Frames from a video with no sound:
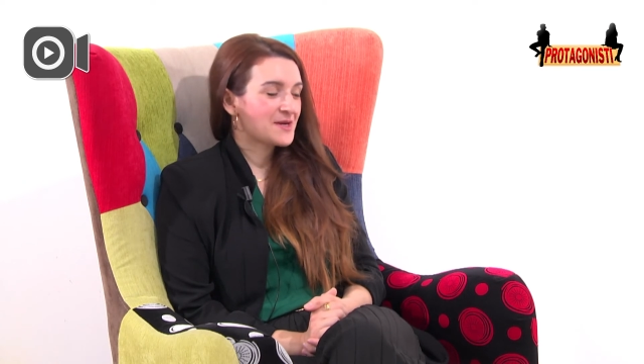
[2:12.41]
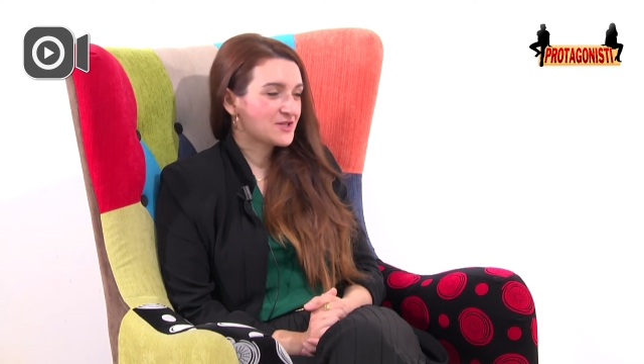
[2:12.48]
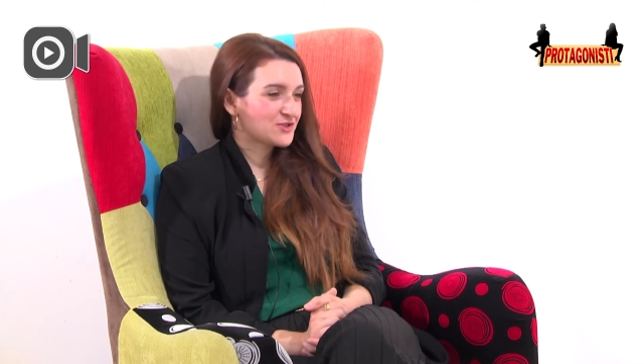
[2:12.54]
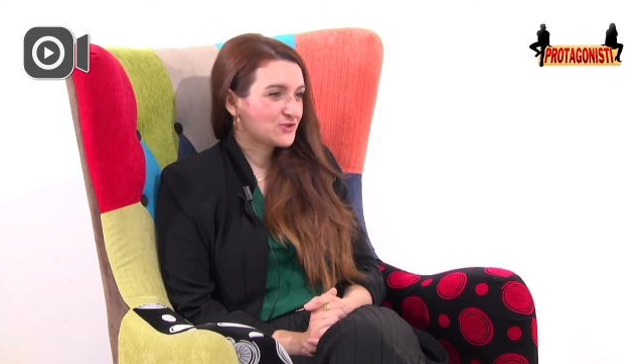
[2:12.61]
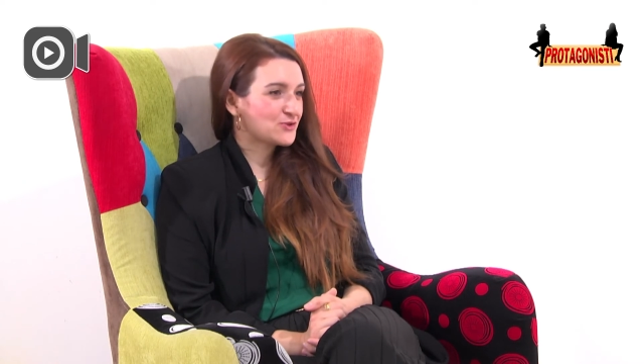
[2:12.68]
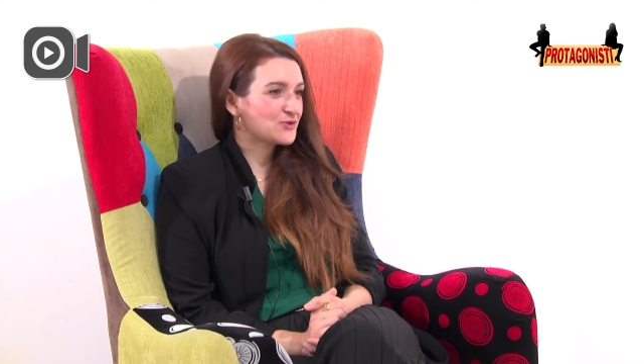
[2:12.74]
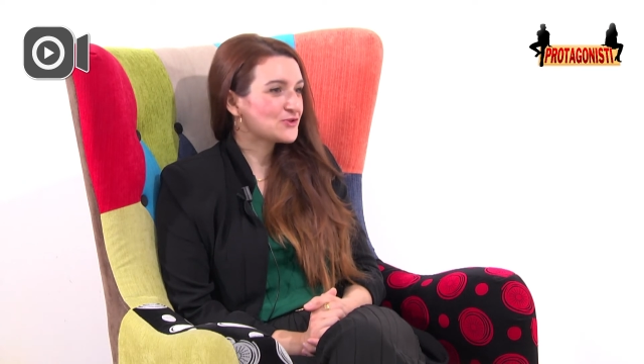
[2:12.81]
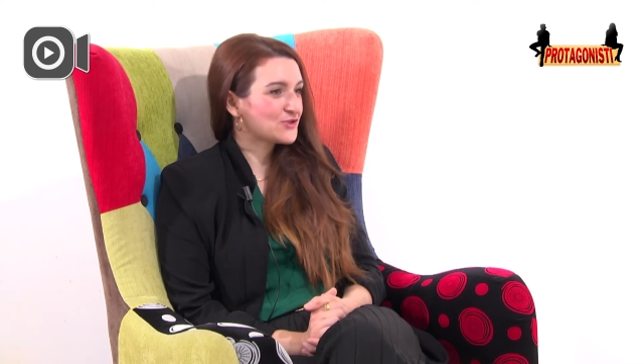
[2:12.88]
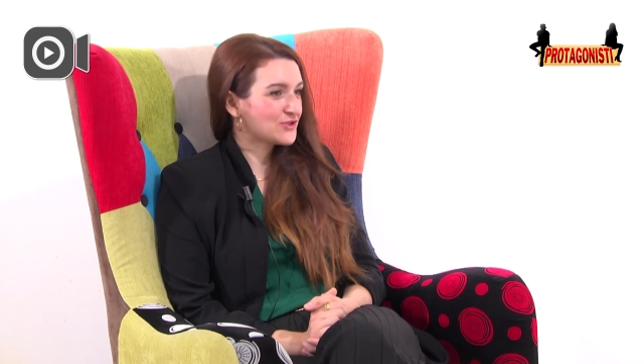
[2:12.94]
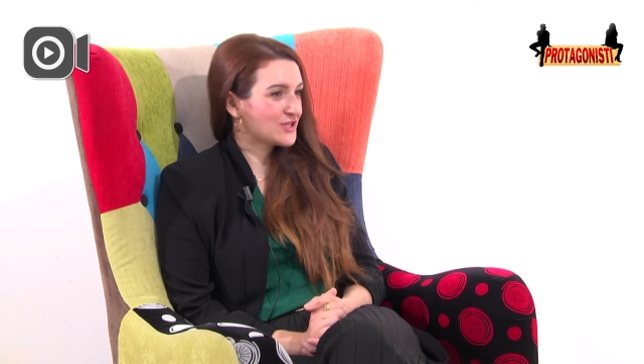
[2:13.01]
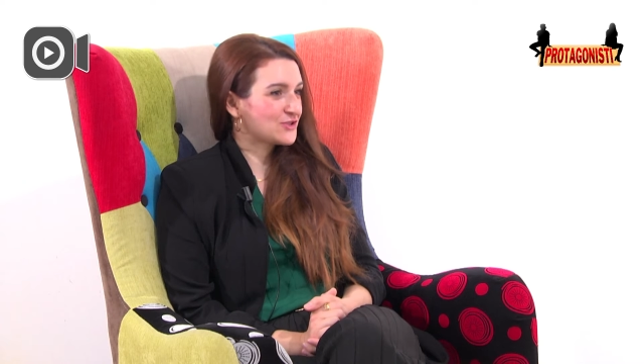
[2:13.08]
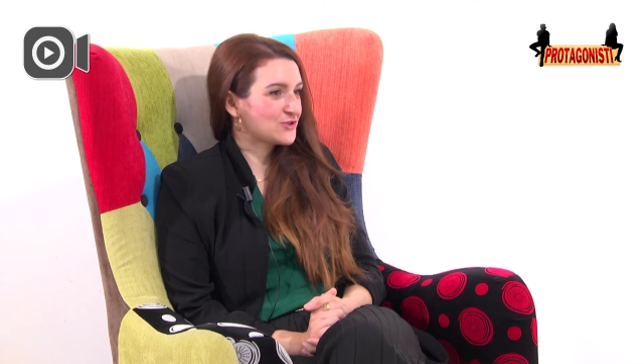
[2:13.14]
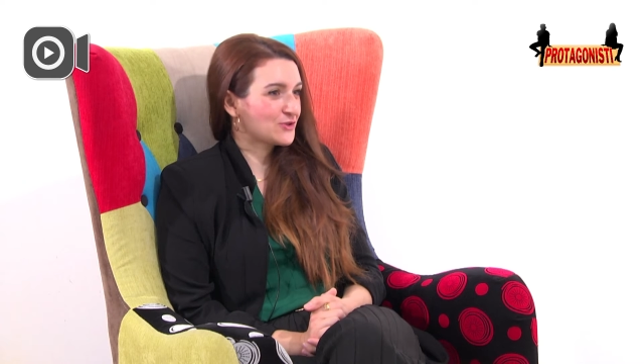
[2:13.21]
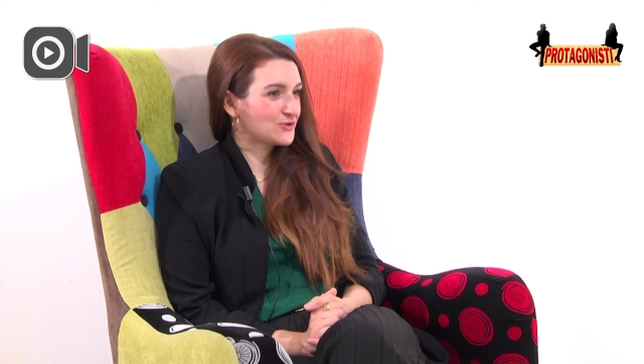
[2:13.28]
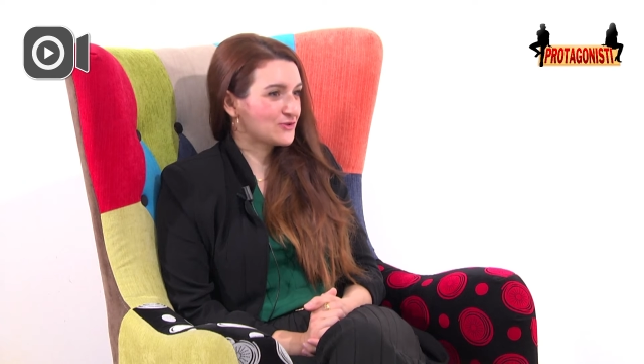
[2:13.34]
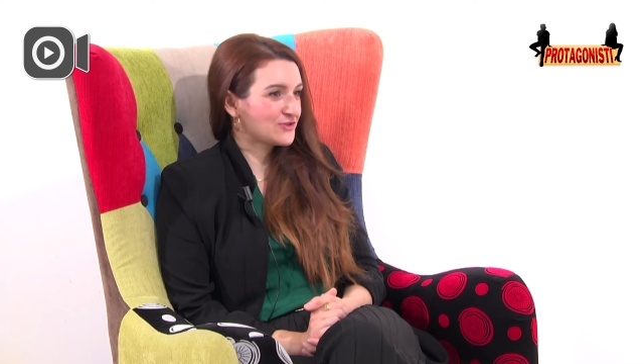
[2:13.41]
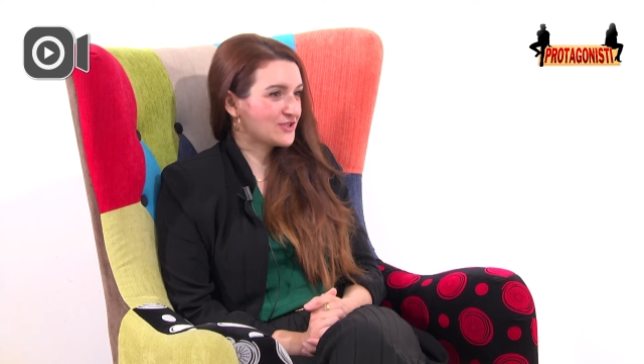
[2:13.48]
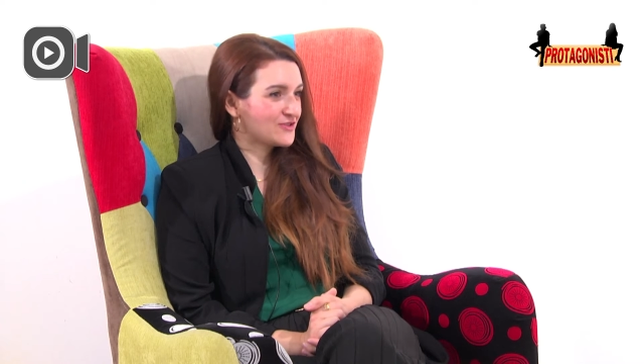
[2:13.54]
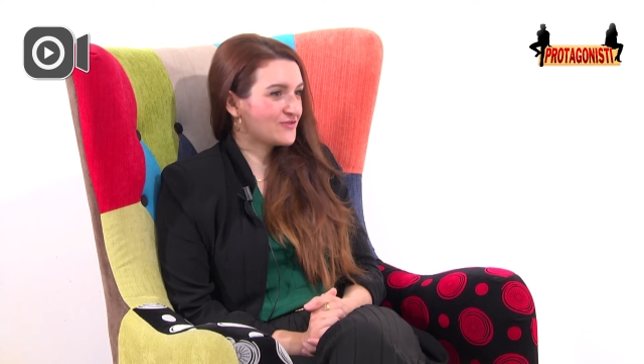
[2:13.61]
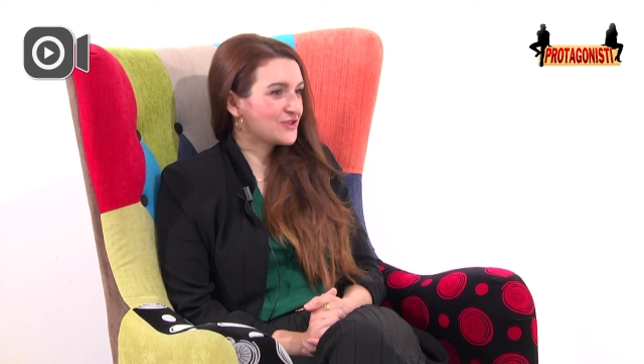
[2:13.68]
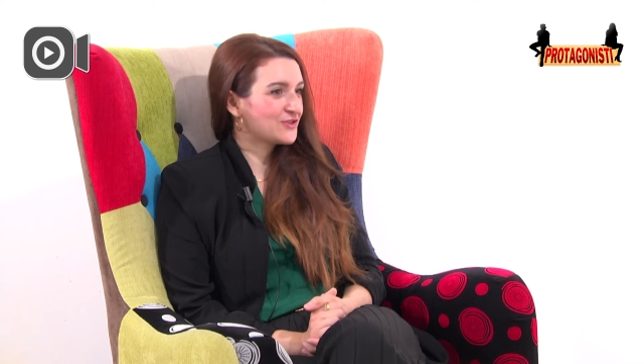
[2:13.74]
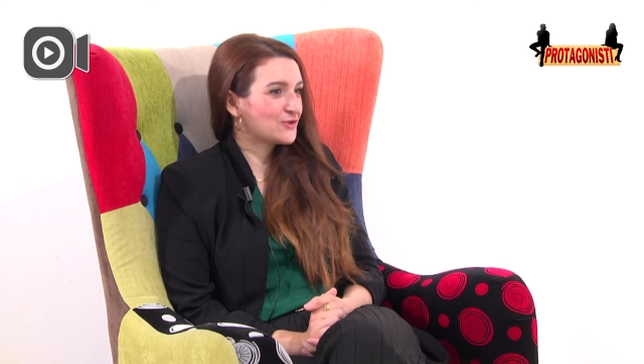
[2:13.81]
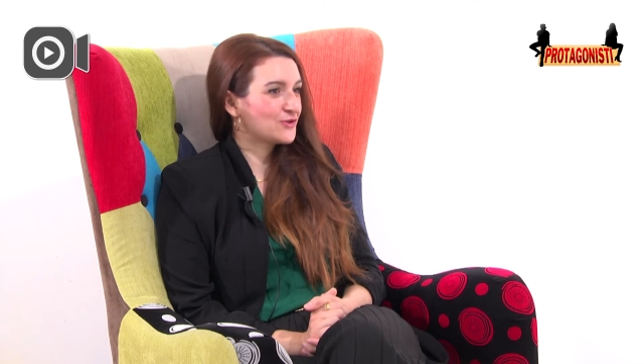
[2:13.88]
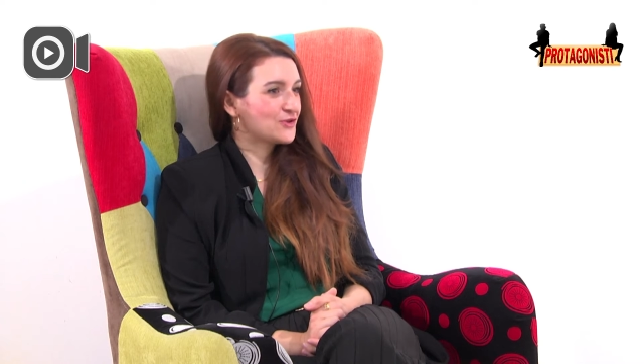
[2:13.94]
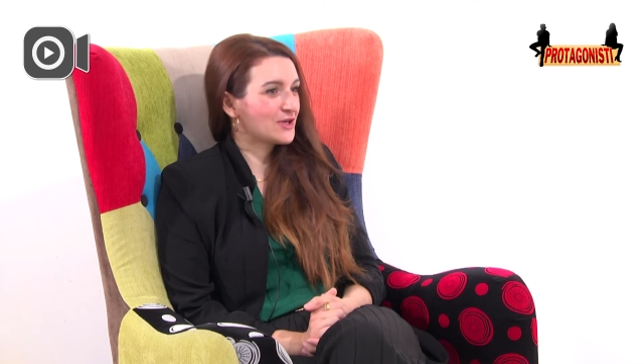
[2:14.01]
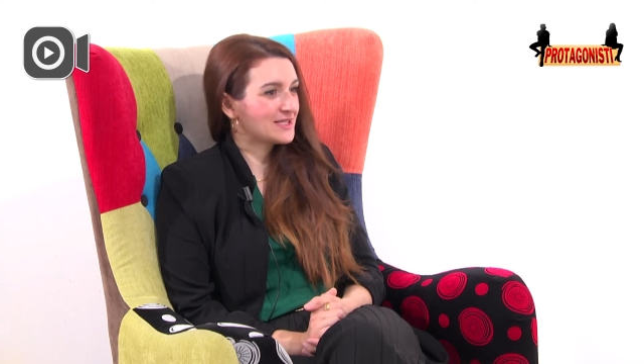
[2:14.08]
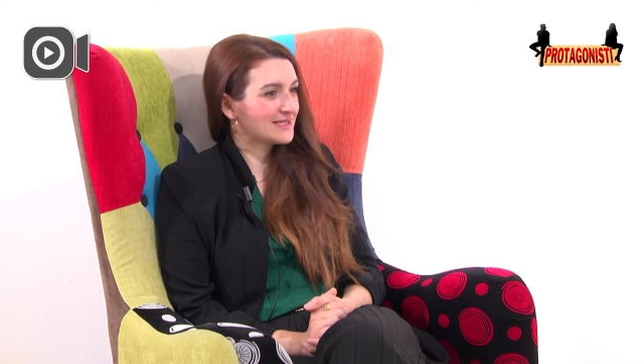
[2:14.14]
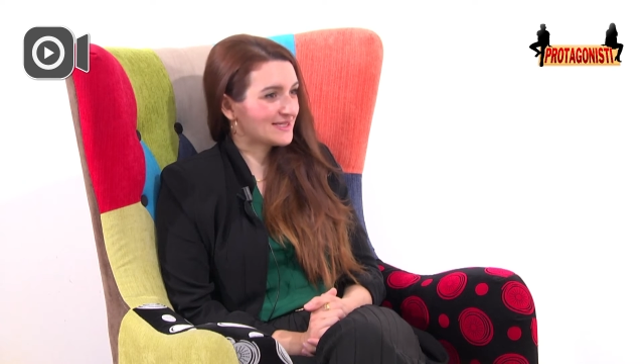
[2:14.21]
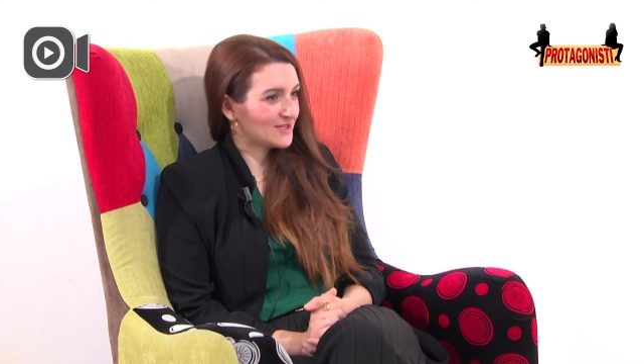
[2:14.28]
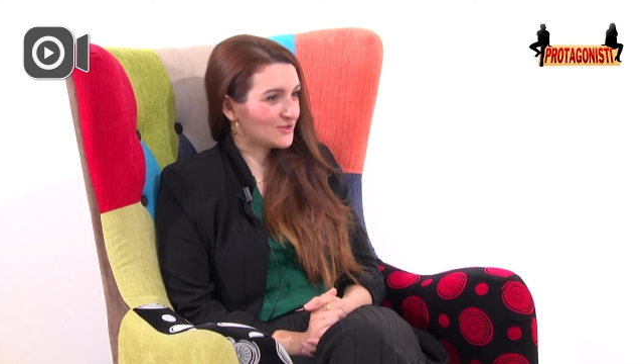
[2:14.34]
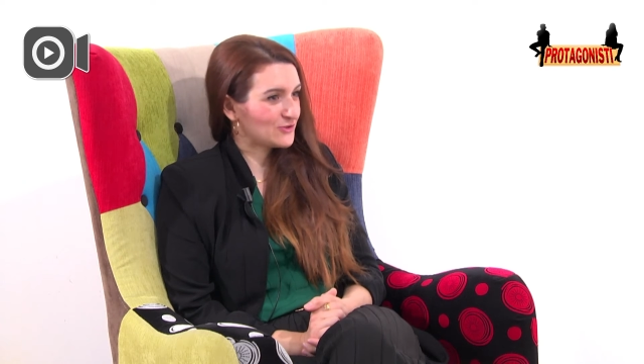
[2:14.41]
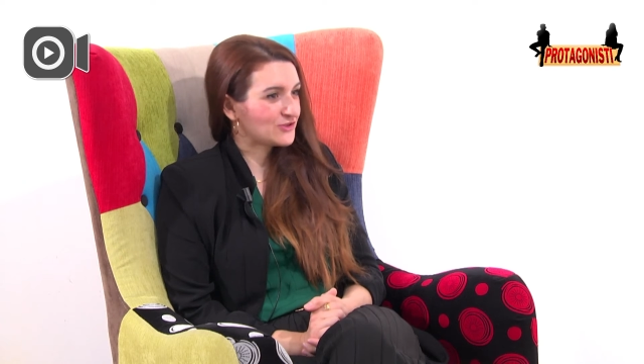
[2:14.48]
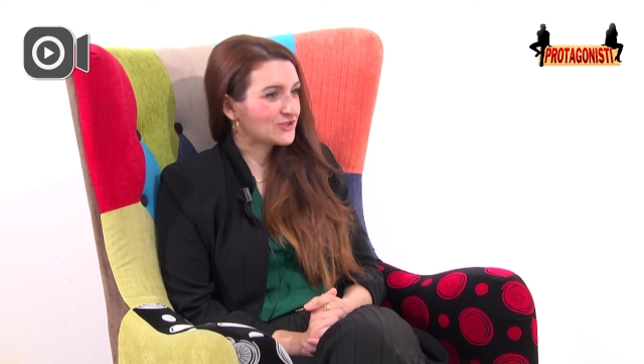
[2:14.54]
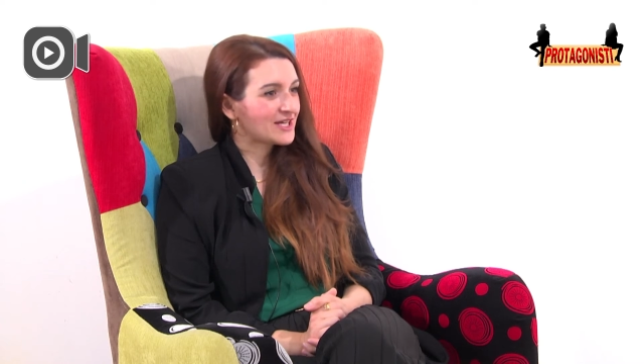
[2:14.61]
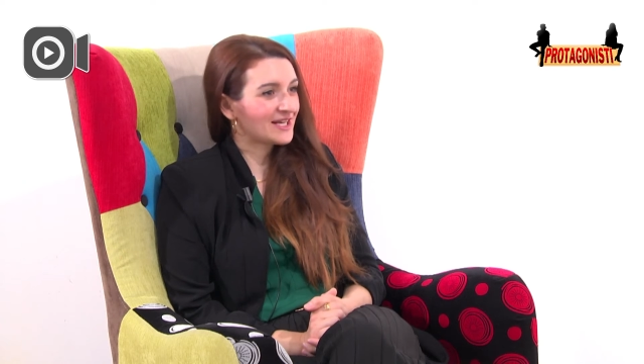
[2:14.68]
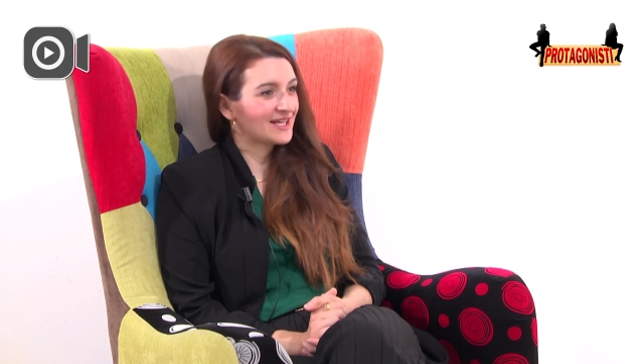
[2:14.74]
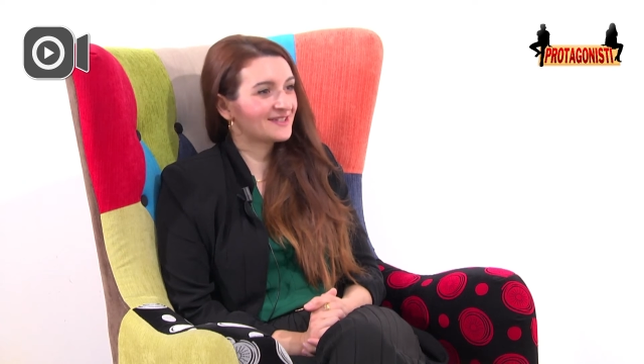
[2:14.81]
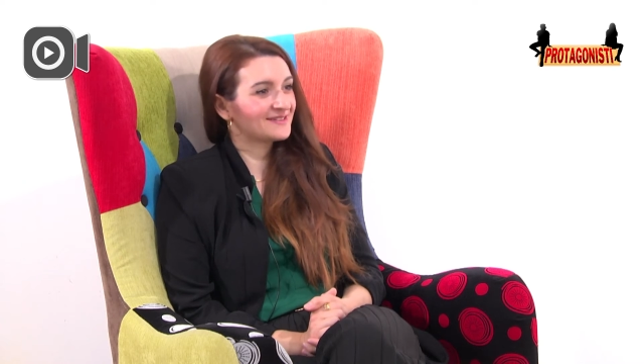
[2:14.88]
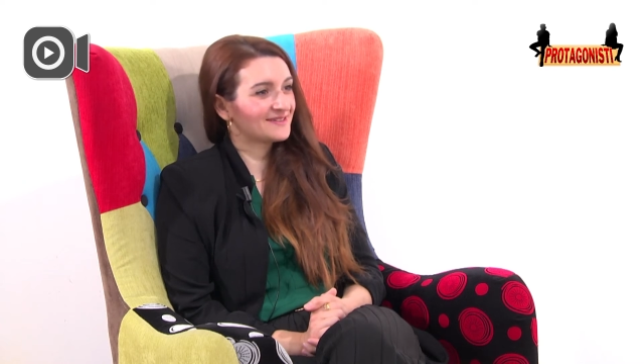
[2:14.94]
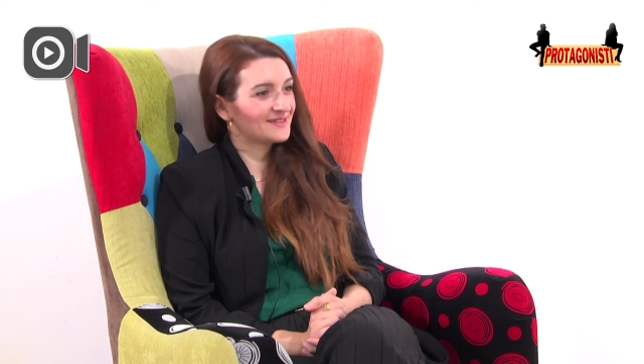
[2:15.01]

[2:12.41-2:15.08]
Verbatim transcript: presso lo stesso Conservatorio Alessandro Scarlatti